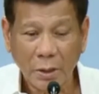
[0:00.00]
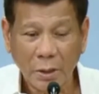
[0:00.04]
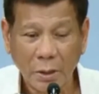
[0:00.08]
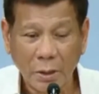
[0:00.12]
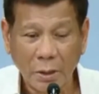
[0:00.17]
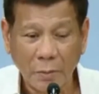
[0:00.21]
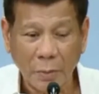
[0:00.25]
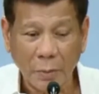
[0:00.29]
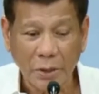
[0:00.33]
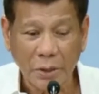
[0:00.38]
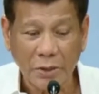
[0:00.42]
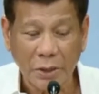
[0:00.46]

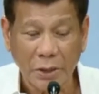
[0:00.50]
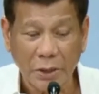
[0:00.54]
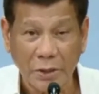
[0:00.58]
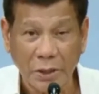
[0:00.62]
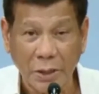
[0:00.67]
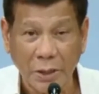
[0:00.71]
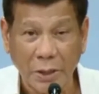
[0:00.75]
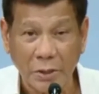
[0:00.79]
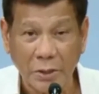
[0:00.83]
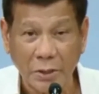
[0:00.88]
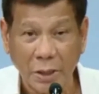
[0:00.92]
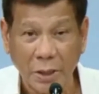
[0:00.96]
Baske
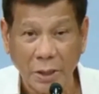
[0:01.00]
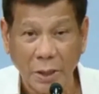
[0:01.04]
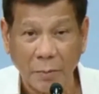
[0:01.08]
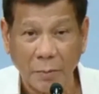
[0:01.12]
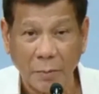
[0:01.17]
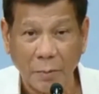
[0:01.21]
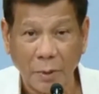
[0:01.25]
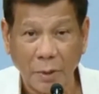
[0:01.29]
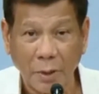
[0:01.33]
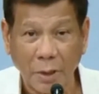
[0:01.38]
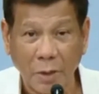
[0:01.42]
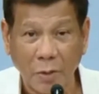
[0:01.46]
saan sila
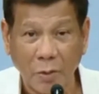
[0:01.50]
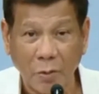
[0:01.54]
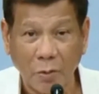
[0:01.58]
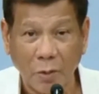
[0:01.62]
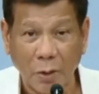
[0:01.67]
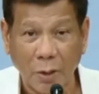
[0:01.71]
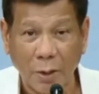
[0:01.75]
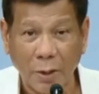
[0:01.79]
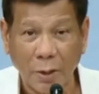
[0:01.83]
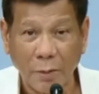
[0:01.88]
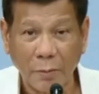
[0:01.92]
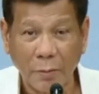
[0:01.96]

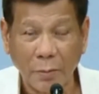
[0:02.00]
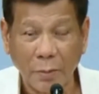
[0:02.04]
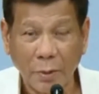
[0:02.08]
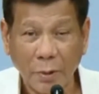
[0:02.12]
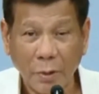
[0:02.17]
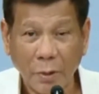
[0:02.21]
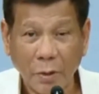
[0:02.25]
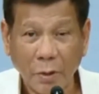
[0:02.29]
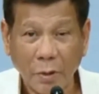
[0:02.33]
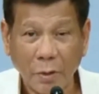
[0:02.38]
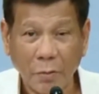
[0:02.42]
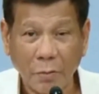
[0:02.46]
makakuha.
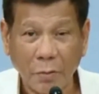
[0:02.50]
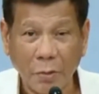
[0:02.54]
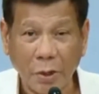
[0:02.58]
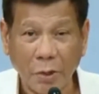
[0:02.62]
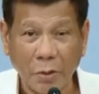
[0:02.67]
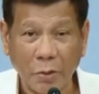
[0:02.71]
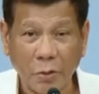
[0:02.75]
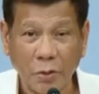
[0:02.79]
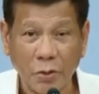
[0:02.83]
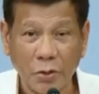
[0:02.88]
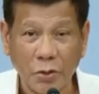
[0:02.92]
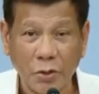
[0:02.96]

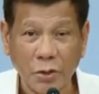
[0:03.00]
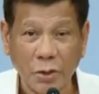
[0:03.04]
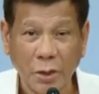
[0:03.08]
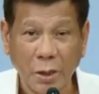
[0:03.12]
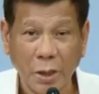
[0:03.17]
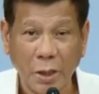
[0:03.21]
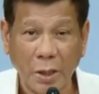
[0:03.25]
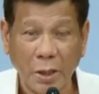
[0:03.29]
Because ang